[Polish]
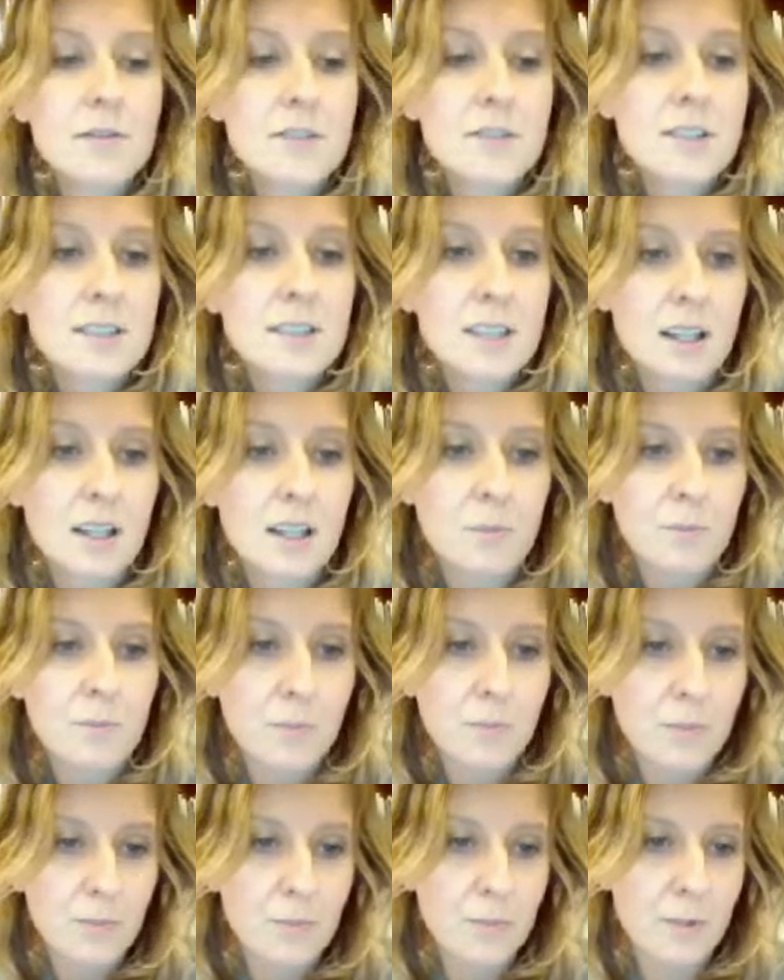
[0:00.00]
One wszystkie
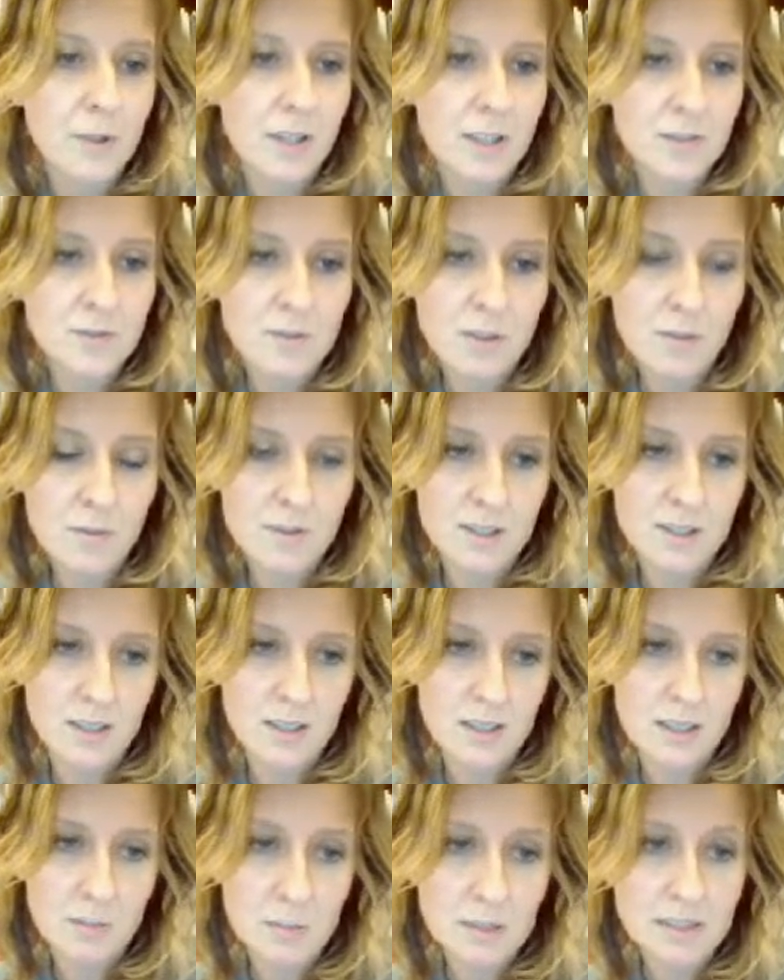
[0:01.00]
pokazują, że
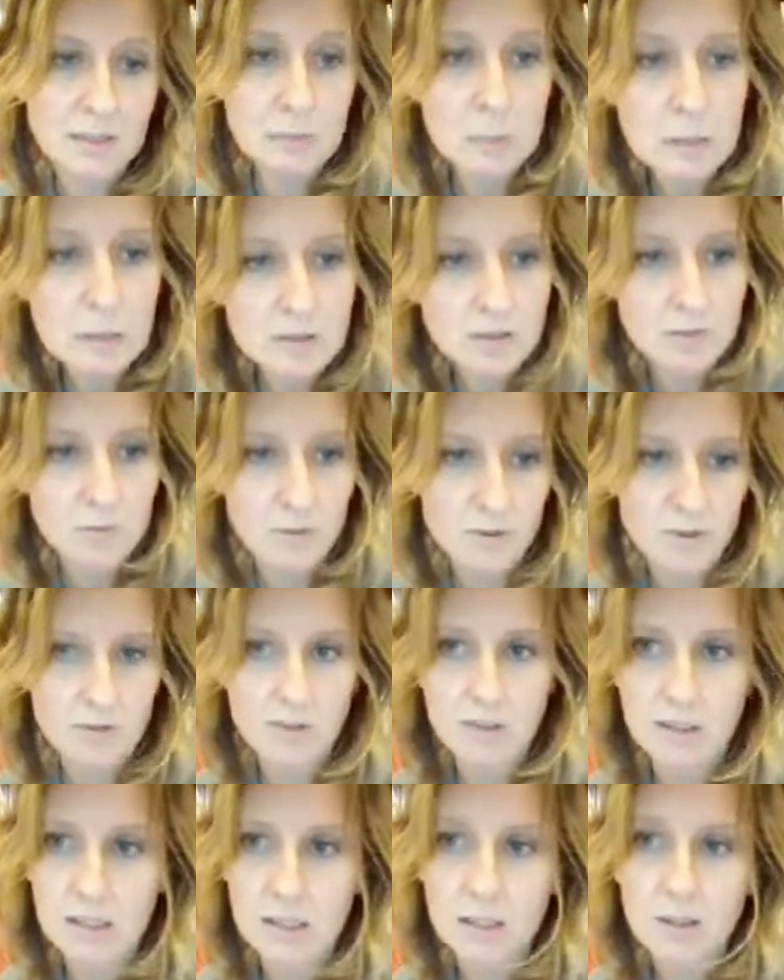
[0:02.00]
ten temat jest bardzo
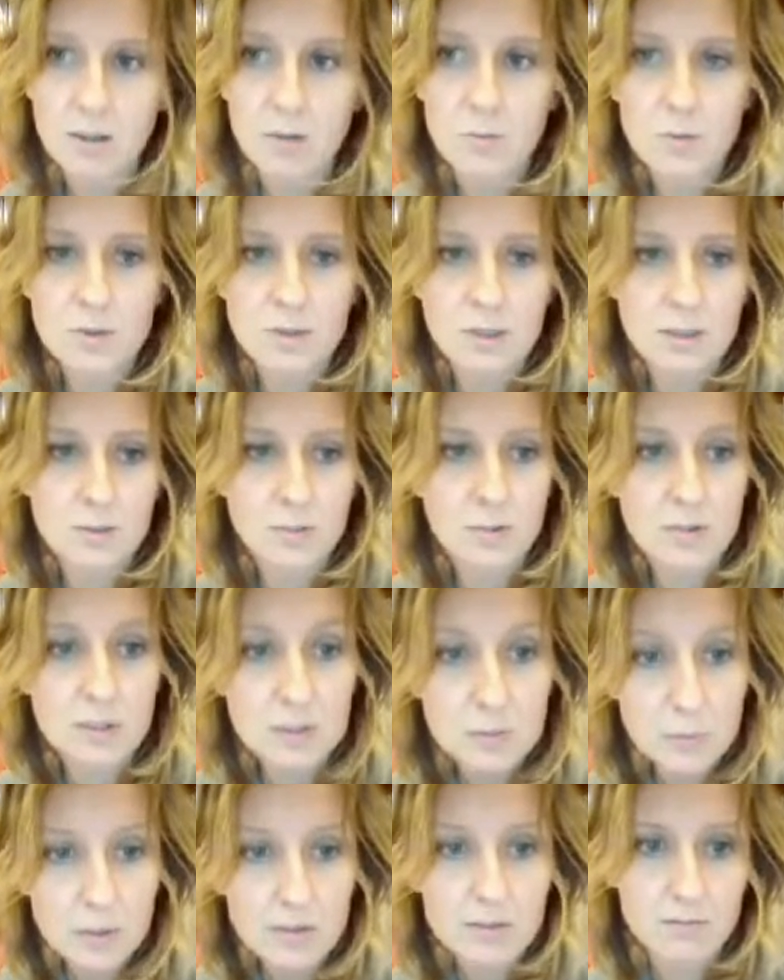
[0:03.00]
złożony i na niego można
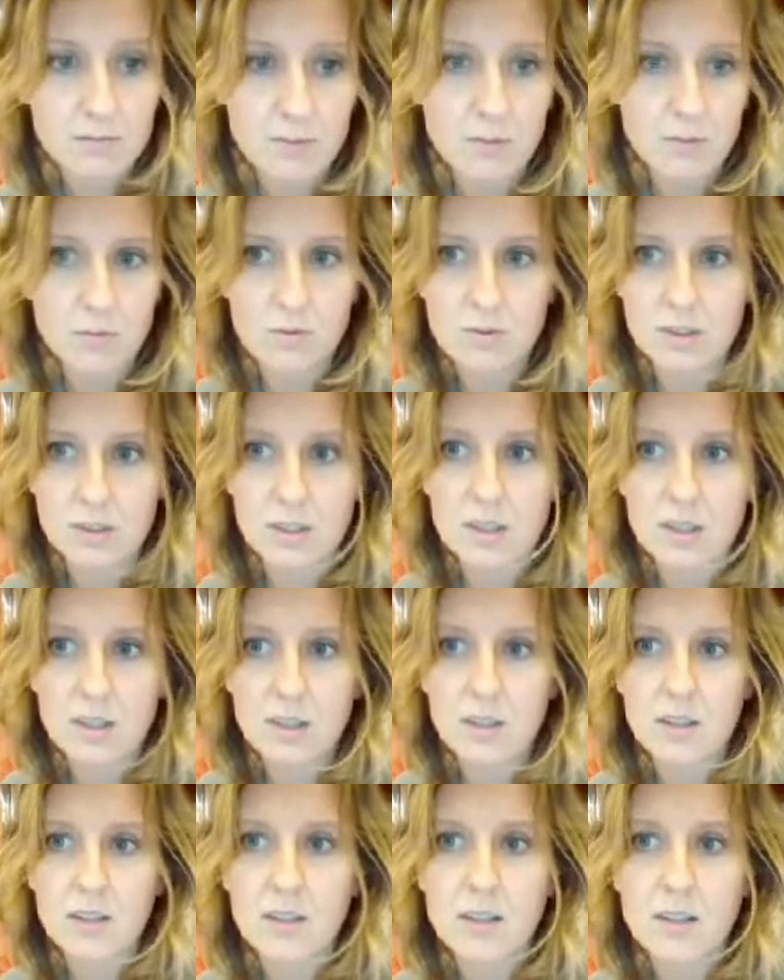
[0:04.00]
spojrzeć z bardzo wielu
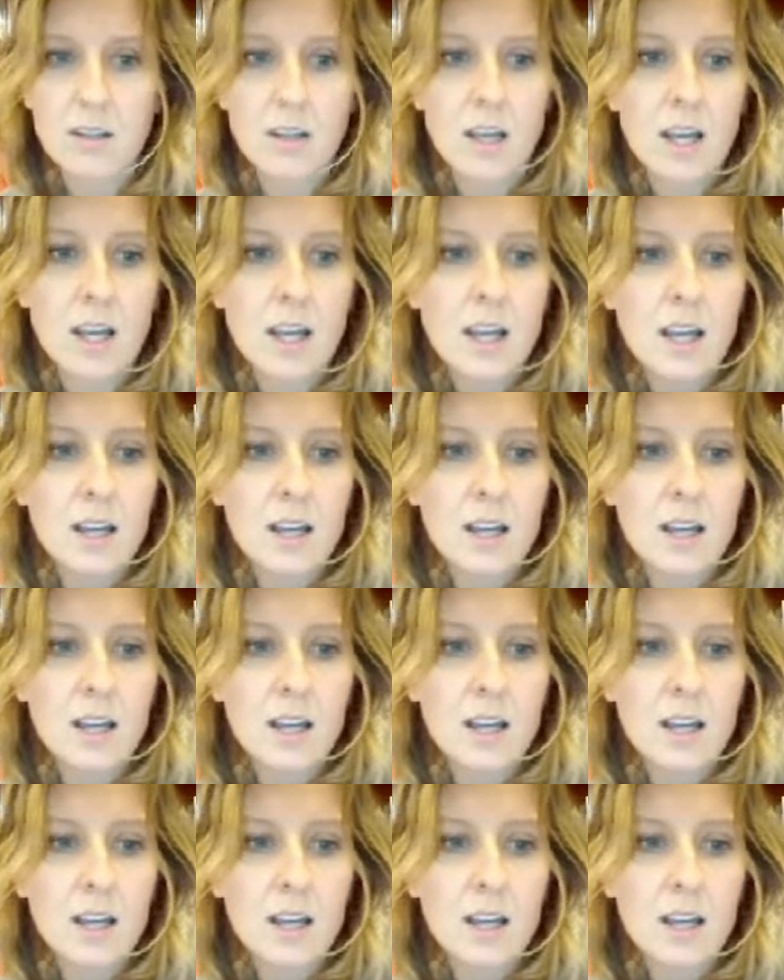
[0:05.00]
różnych e,